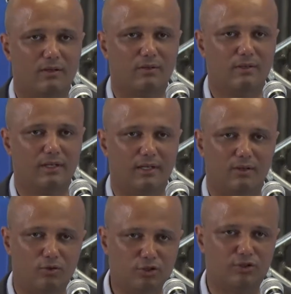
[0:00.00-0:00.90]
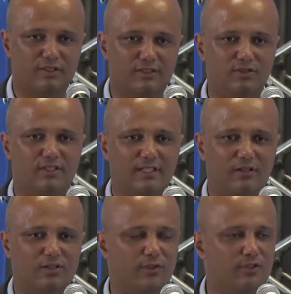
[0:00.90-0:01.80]
é, construção de
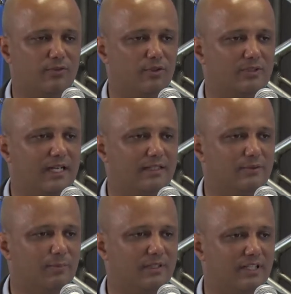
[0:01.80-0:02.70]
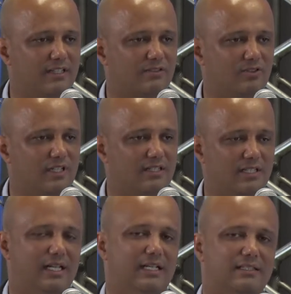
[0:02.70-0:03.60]
células fotovoltaicas para geração de energia
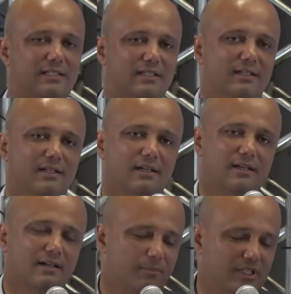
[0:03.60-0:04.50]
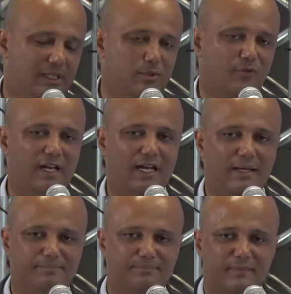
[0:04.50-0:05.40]
elétrica. Poderíamos
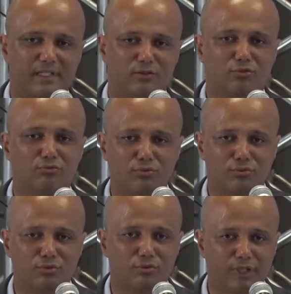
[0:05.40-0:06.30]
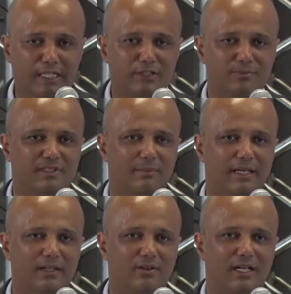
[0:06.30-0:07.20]
falar do, do turismo
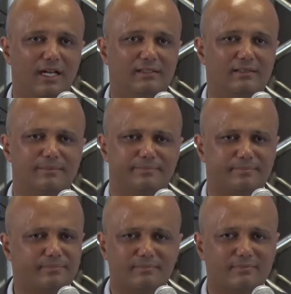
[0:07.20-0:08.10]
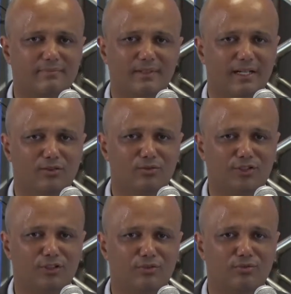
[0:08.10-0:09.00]
também em Goiás. A
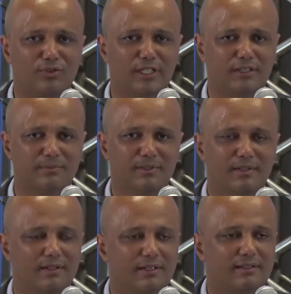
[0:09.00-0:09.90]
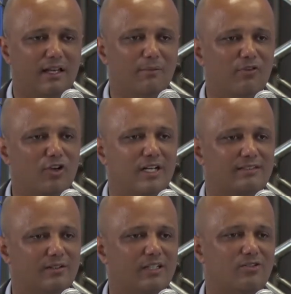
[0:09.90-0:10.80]
indústria do turismo tem uma
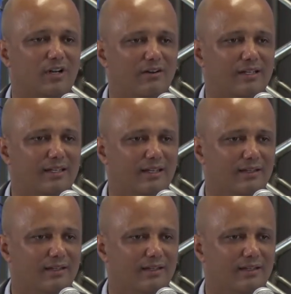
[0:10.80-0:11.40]
vocação natural aqui